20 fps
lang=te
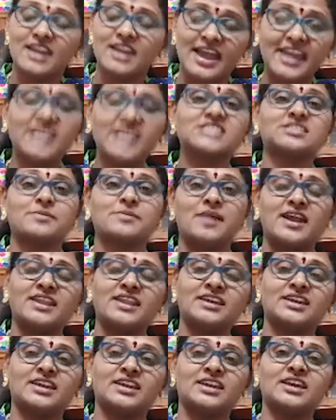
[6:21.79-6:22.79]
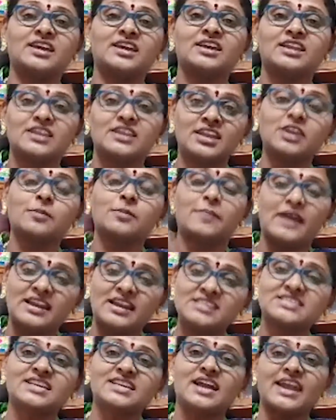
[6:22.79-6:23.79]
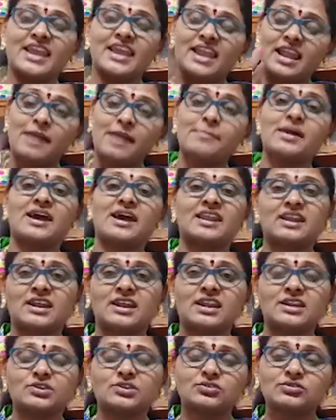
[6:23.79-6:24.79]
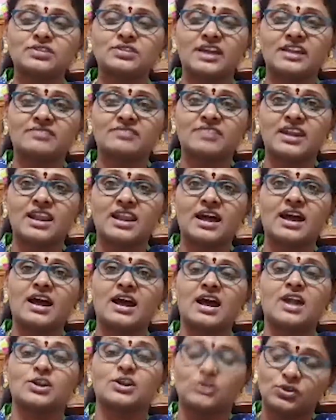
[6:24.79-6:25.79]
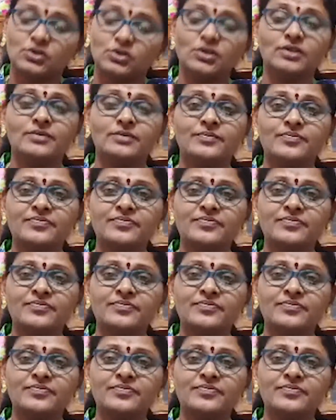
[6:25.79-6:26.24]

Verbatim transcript: నా యజమానికి నేను బానిసగా ఎలా మారగలను దానివల్ల అంటూ